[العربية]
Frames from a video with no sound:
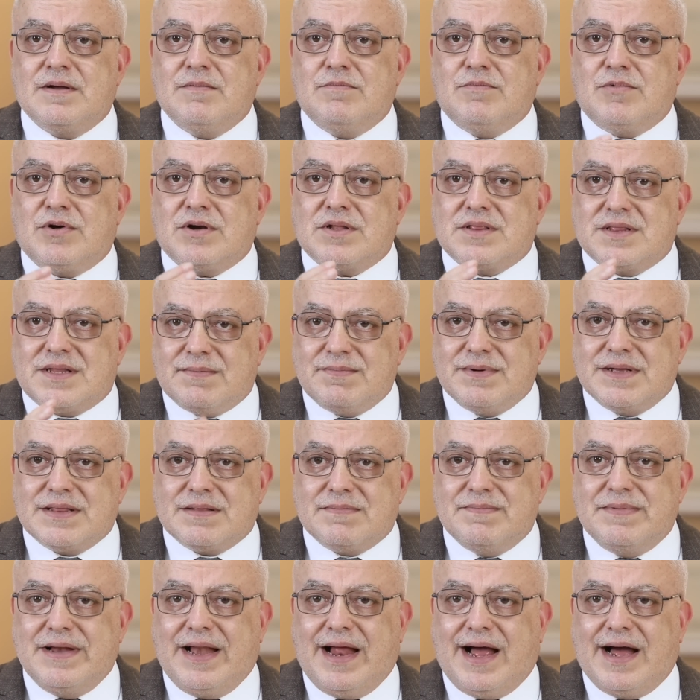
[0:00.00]

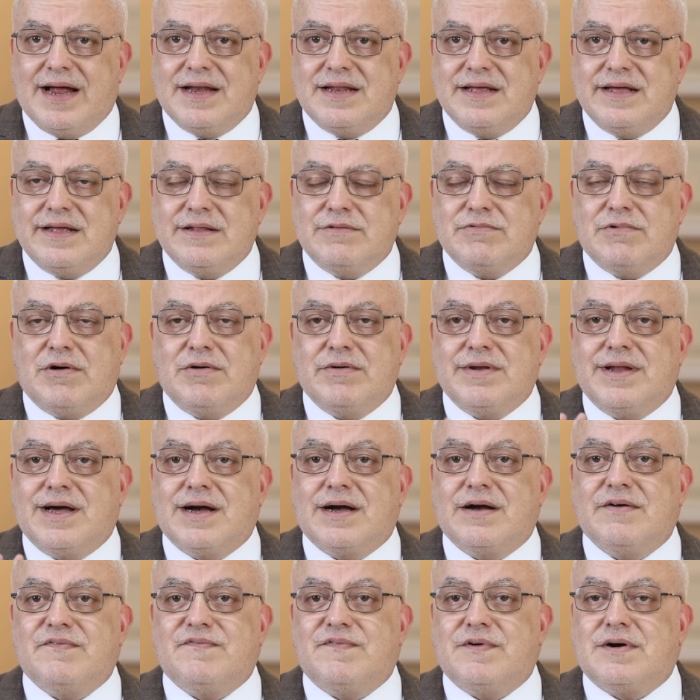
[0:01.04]
مرتبط بالحديد
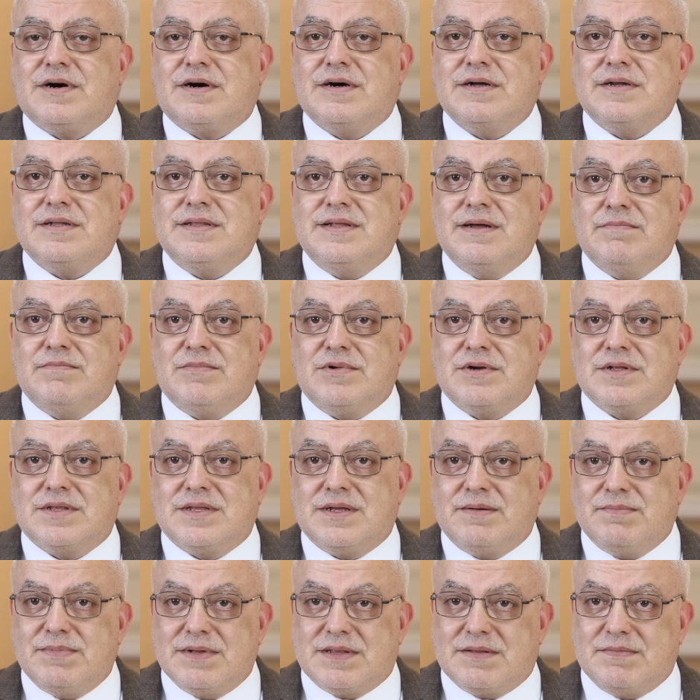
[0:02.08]
وهناك فقر دم
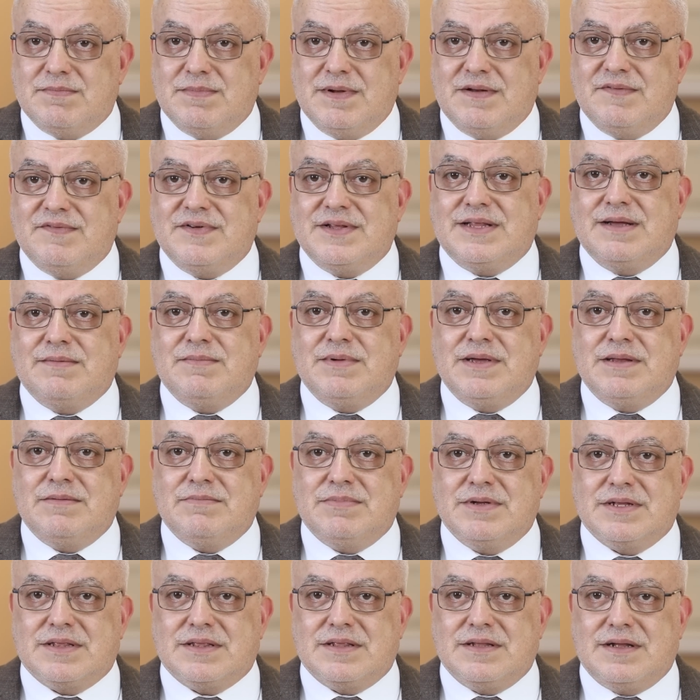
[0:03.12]
مرتبط بالفيتامين
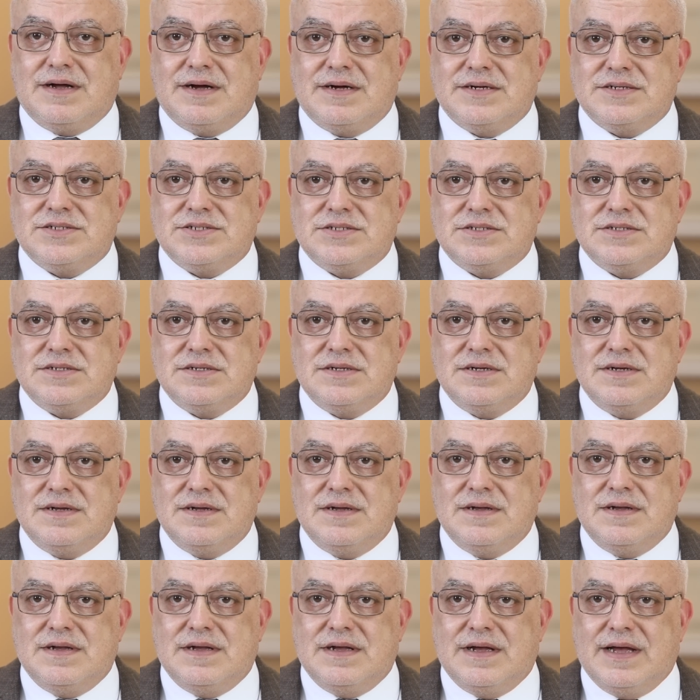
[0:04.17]
بي 12
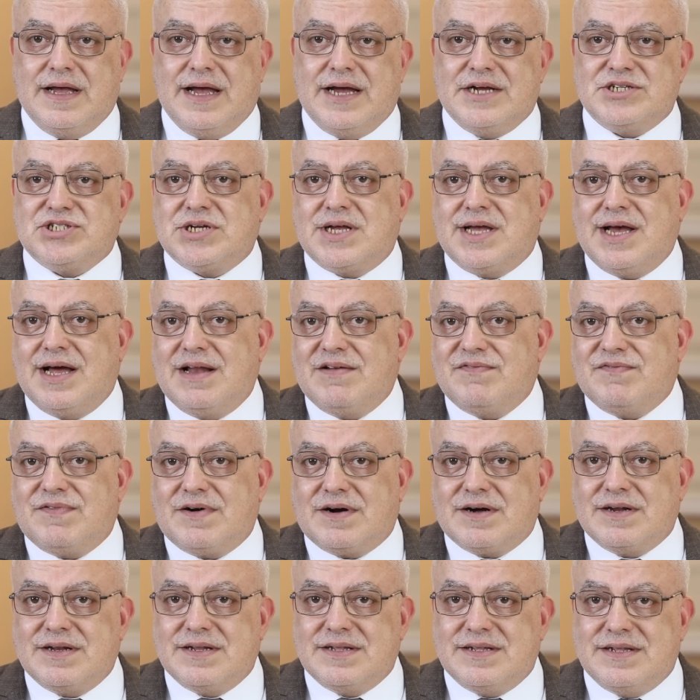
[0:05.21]
أشكال
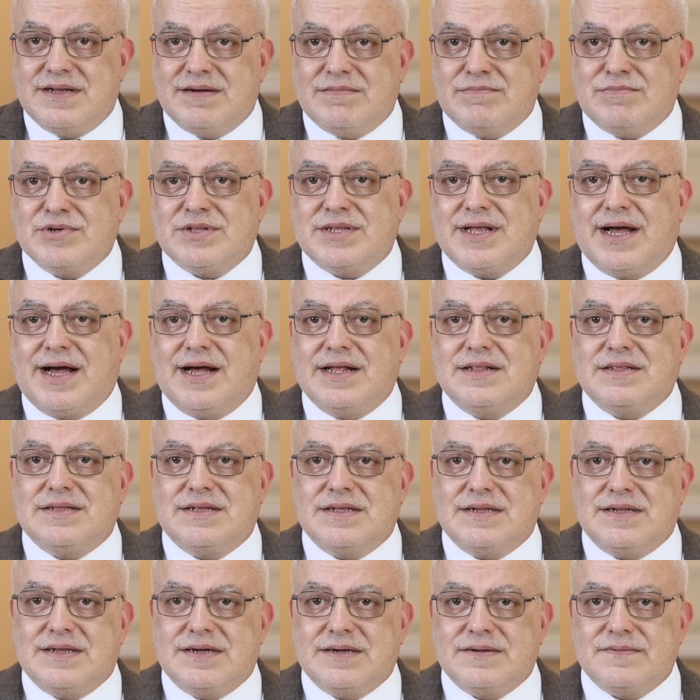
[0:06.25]
فقر الدم
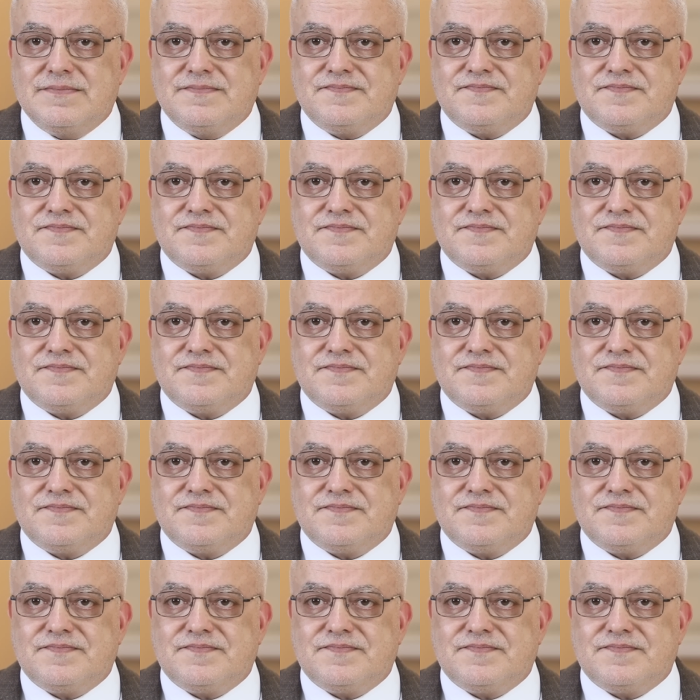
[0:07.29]
متعددة